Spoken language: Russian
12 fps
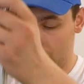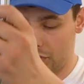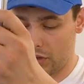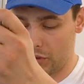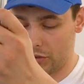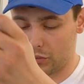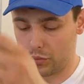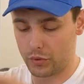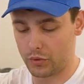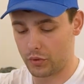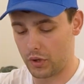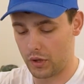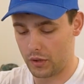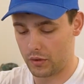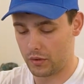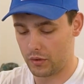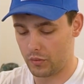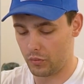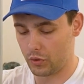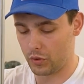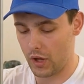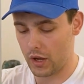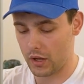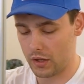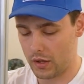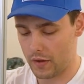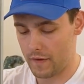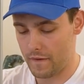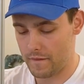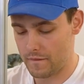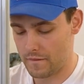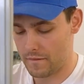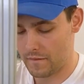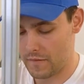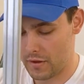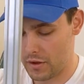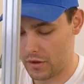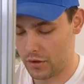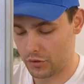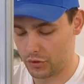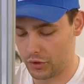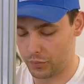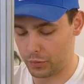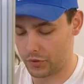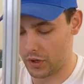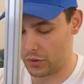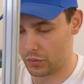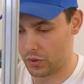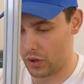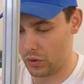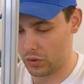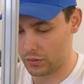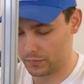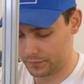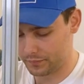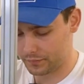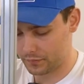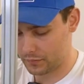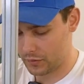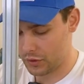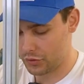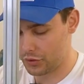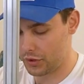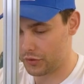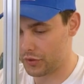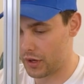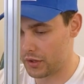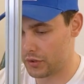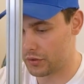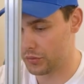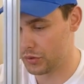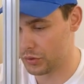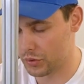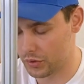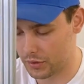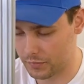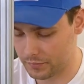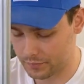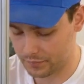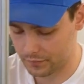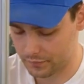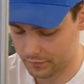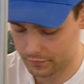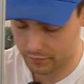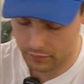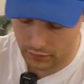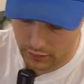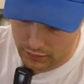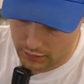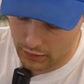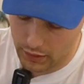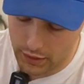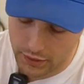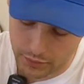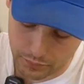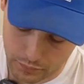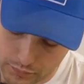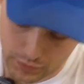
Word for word: Стыковаться он будет вот так, через специальный уголок, через заранее заведенные гайки